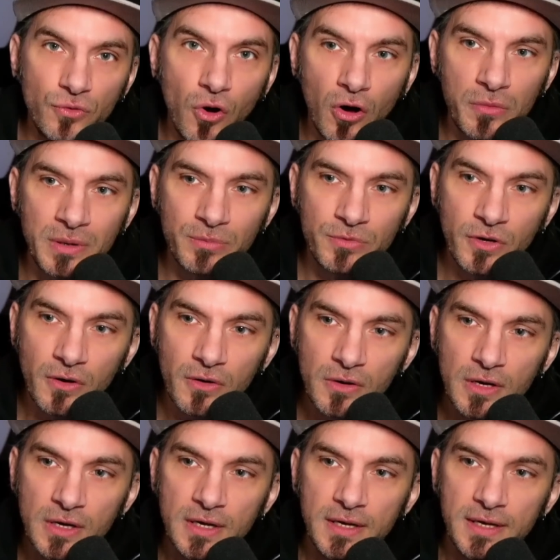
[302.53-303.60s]
en même temps
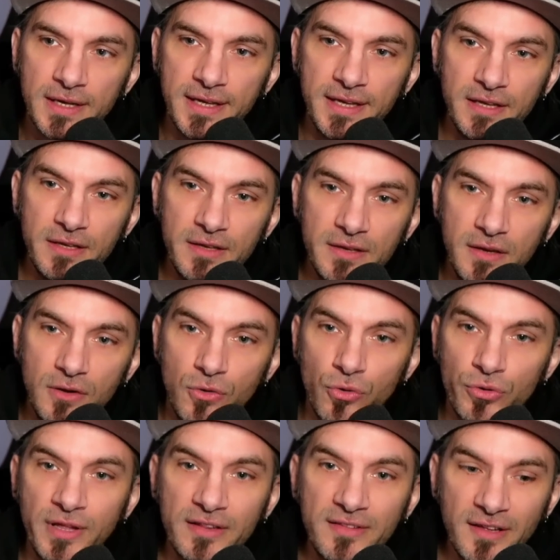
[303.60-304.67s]
et
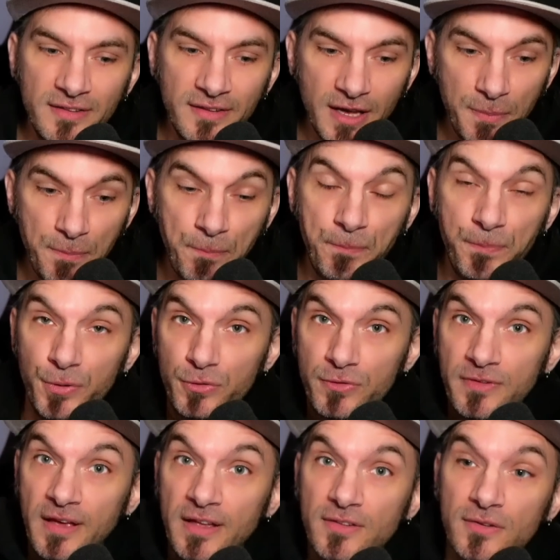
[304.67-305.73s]
le Datadel
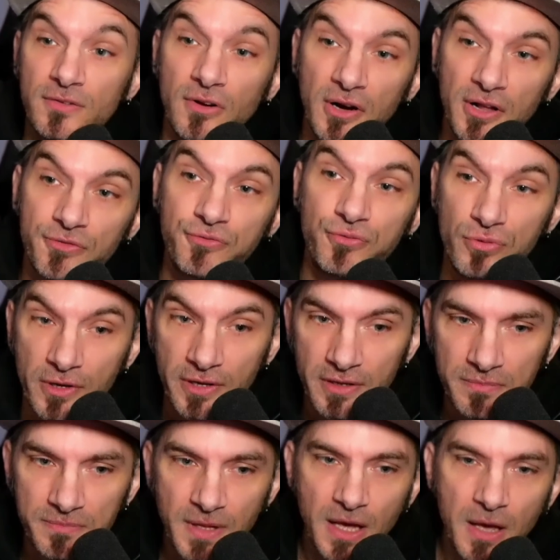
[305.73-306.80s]
peut-être dans la
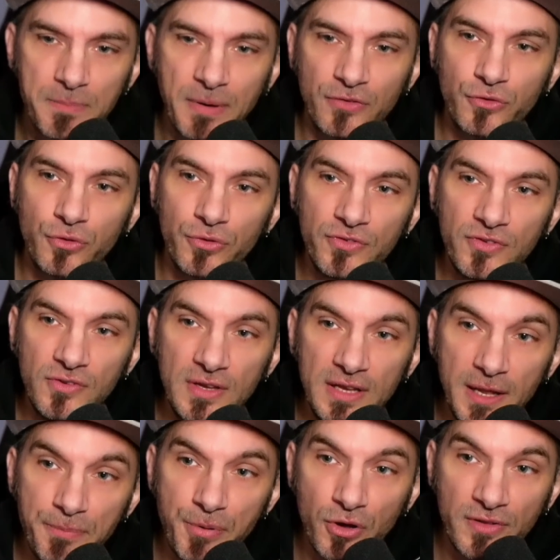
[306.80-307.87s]
foulée, parce que si
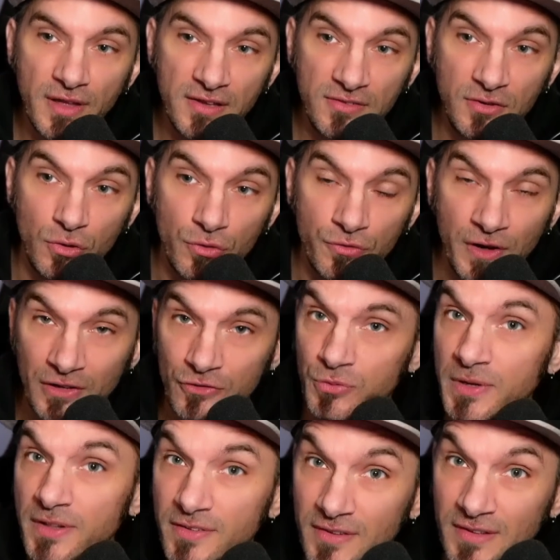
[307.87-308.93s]
les portails c'est le
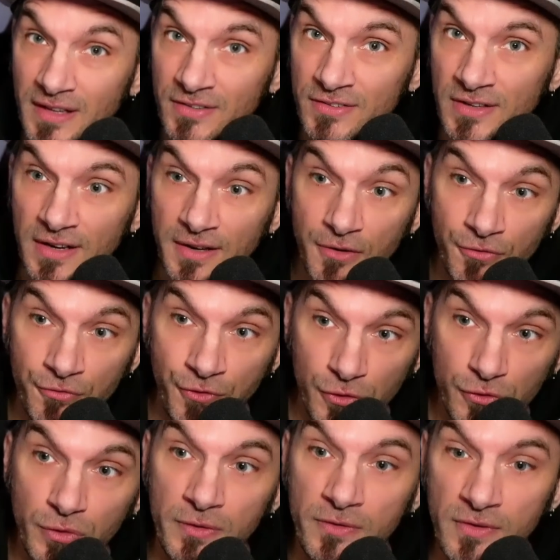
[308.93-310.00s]
28, c'est-à-dire
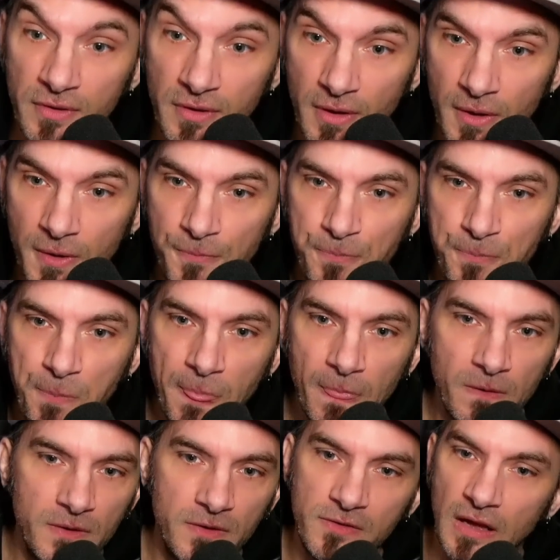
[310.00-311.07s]
vendredi,
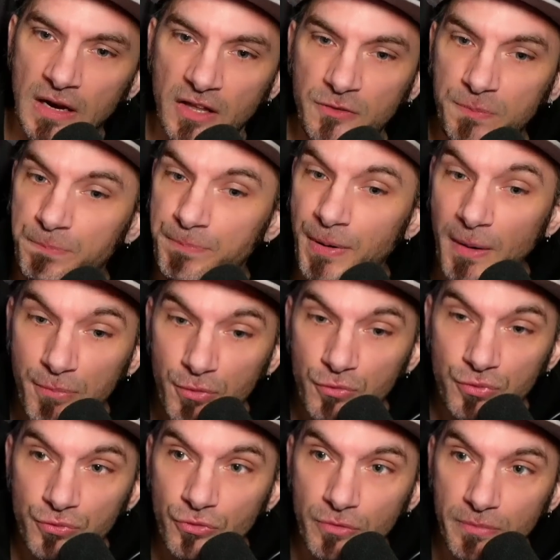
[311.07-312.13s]
ça laisse pas
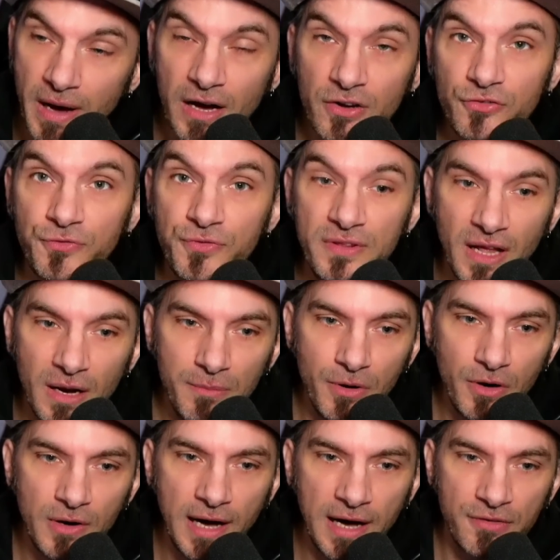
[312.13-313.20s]
beaucoup de marge
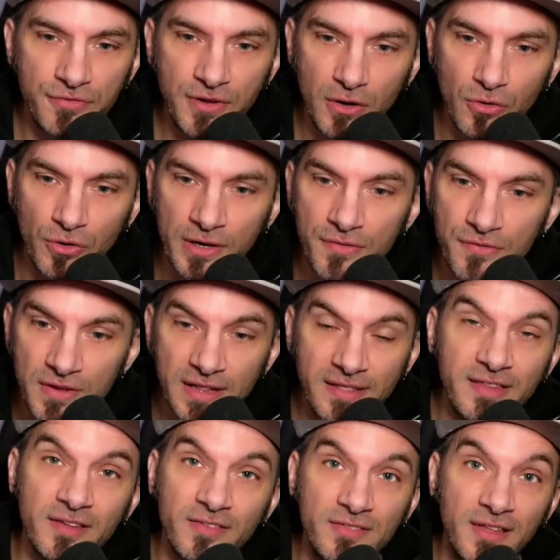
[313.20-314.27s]
finalement à faire le reveal
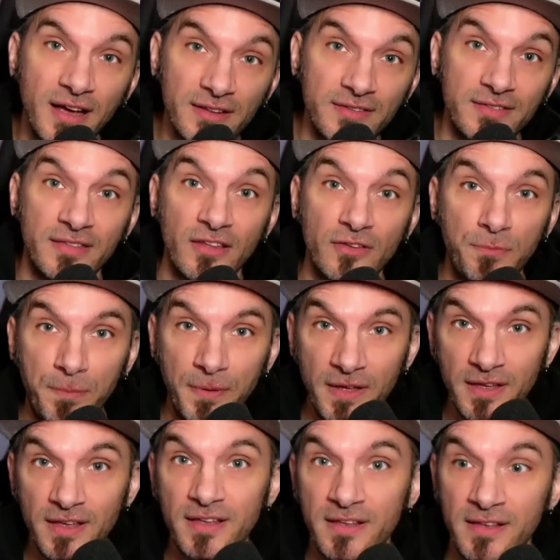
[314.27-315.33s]
des stats, des sp
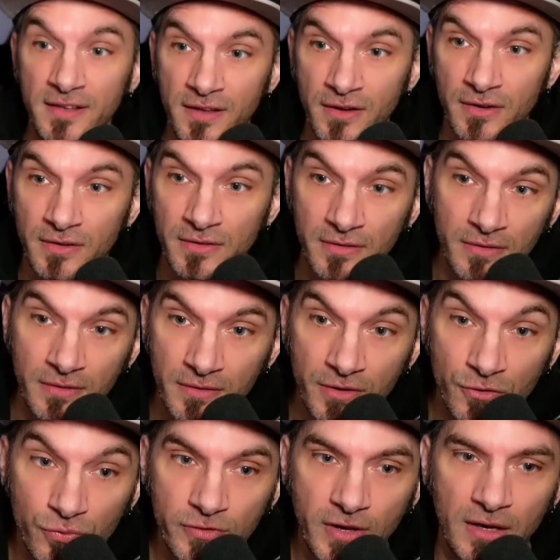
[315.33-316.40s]
et, euh,
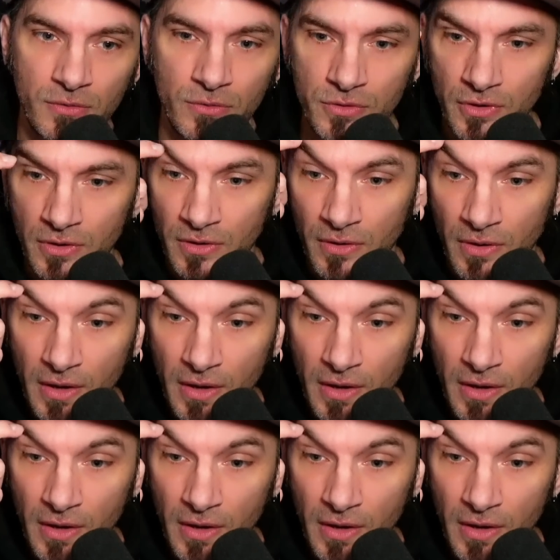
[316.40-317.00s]
tout ça. Donc euh,